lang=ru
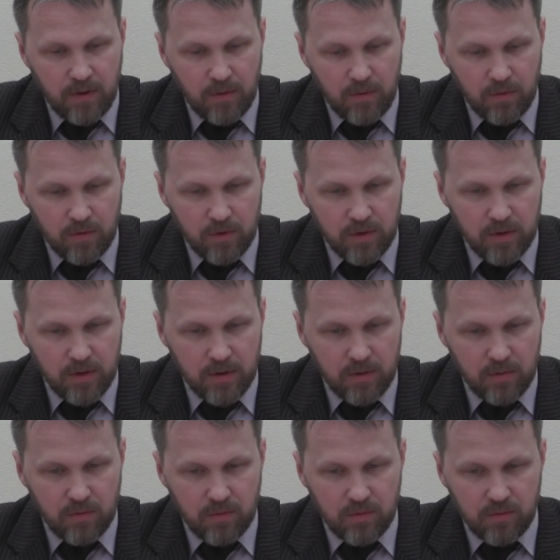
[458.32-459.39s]
Коротко,
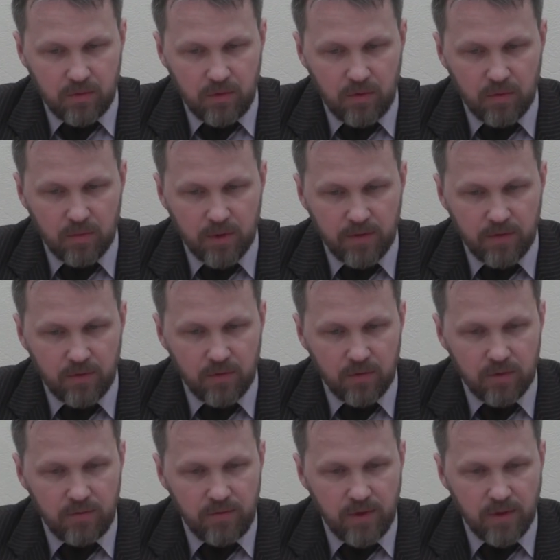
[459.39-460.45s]
но емко все
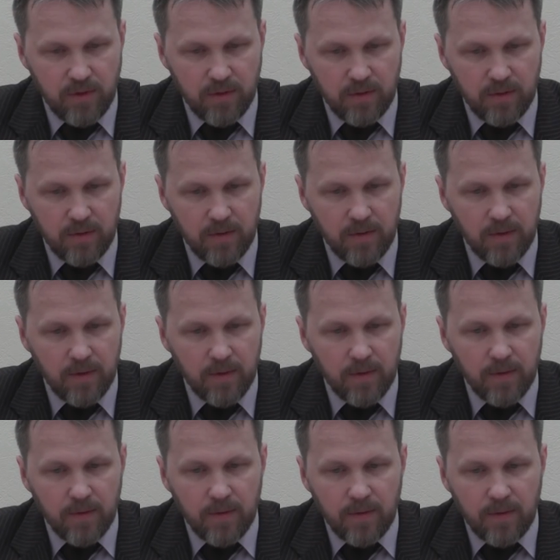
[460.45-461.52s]
ответил.
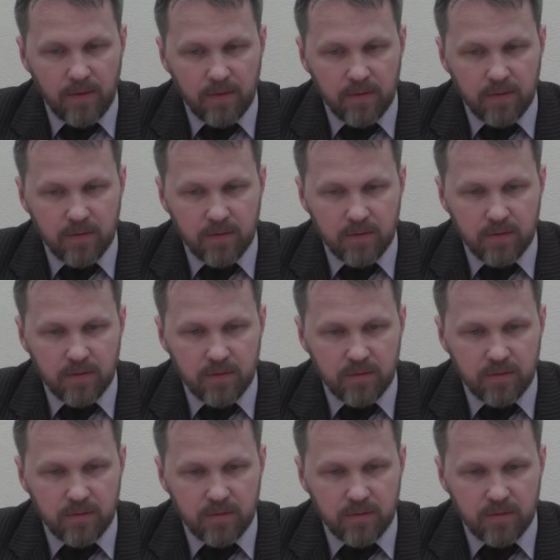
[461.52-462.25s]
Э,